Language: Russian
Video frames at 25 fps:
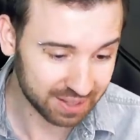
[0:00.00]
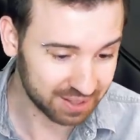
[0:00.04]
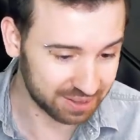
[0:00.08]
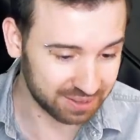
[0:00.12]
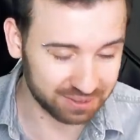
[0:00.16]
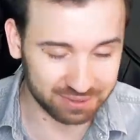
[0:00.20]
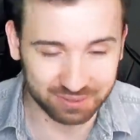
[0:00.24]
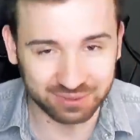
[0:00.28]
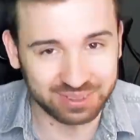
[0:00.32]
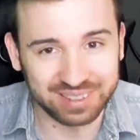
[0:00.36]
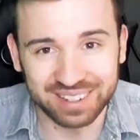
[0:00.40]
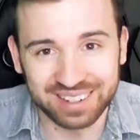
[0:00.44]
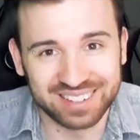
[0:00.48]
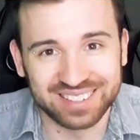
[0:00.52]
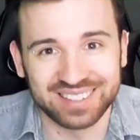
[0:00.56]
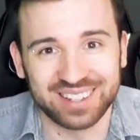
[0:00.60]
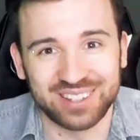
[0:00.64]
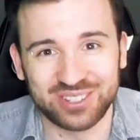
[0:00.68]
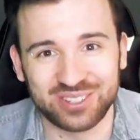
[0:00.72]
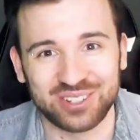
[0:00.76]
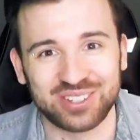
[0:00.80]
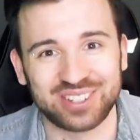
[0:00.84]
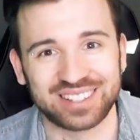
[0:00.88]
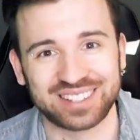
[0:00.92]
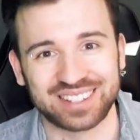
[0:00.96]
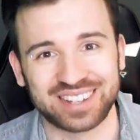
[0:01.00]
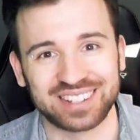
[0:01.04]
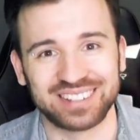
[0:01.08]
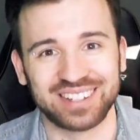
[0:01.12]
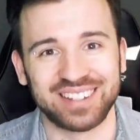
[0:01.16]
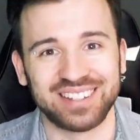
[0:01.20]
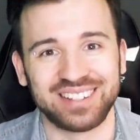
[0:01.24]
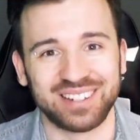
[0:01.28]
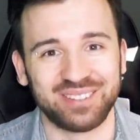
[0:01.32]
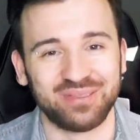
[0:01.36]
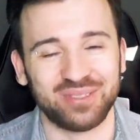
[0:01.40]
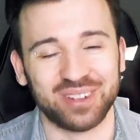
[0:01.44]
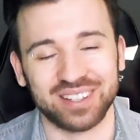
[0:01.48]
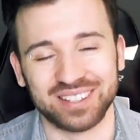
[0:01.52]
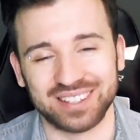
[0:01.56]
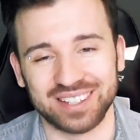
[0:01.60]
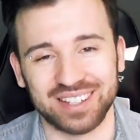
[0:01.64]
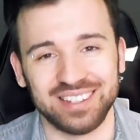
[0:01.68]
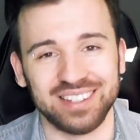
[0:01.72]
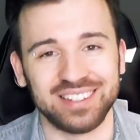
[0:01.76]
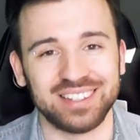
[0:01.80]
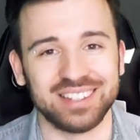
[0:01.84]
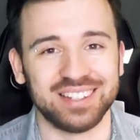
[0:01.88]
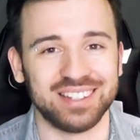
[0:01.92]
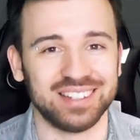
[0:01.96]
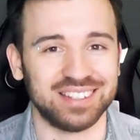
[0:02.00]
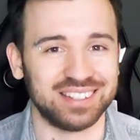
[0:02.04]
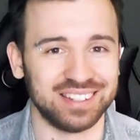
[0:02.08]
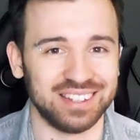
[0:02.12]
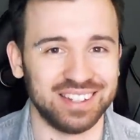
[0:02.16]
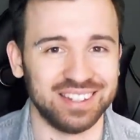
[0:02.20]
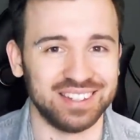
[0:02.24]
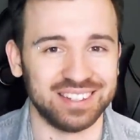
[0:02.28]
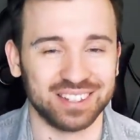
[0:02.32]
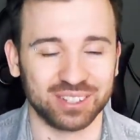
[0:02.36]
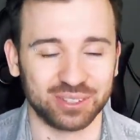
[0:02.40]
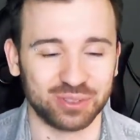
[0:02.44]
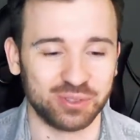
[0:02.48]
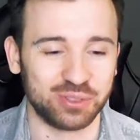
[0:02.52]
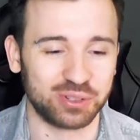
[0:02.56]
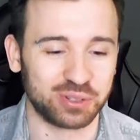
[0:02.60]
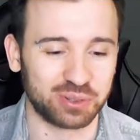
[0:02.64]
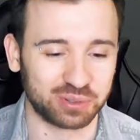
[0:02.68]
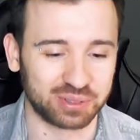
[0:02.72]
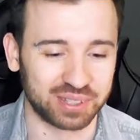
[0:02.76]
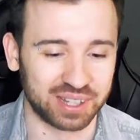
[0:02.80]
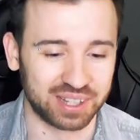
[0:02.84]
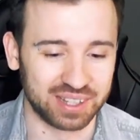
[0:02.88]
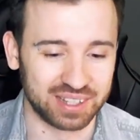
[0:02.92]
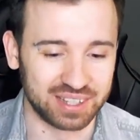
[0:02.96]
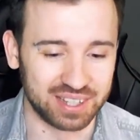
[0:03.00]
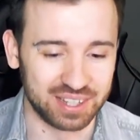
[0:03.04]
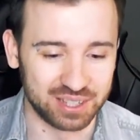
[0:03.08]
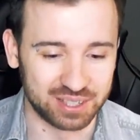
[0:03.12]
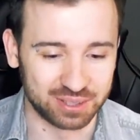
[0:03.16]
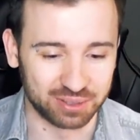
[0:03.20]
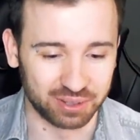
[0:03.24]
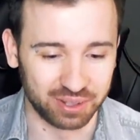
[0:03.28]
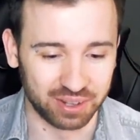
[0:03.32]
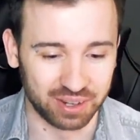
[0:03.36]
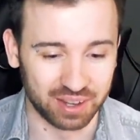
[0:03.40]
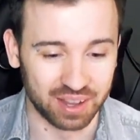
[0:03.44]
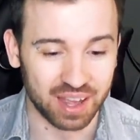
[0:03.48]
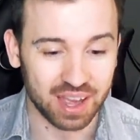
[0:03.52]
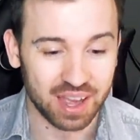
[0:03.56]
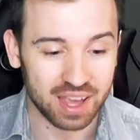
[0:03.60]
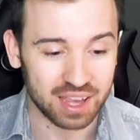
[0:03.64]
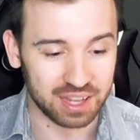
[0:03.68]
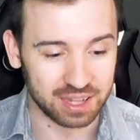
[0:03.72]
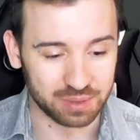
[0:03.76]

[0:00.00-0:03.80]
я не знаю, что сейчас сказать, ребят, зайдите, зацените. Это очень крутая история.